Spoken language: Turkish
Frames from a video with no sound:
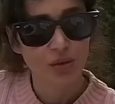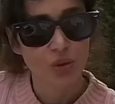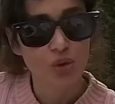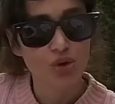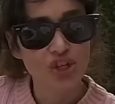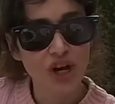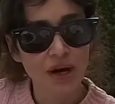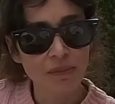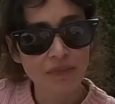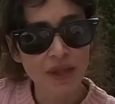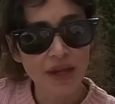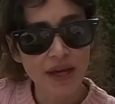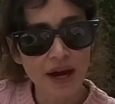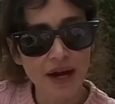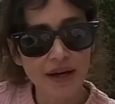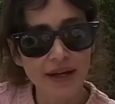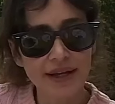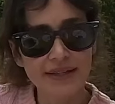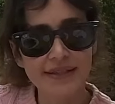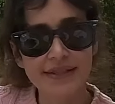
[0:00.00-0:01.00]
Hocam da
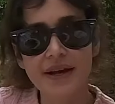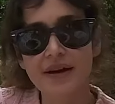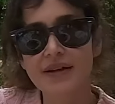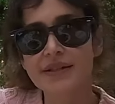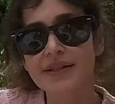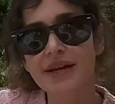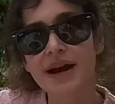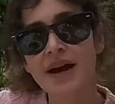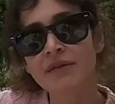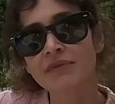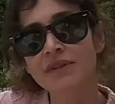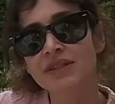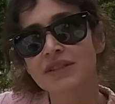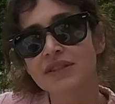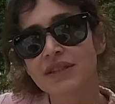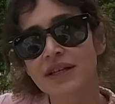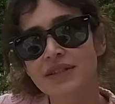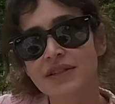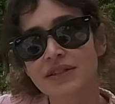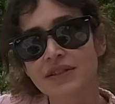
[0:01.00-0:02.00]
yani eski asker midir
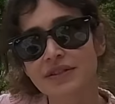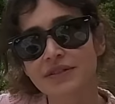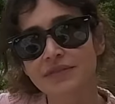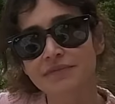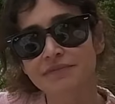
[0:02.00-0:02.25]
nedir?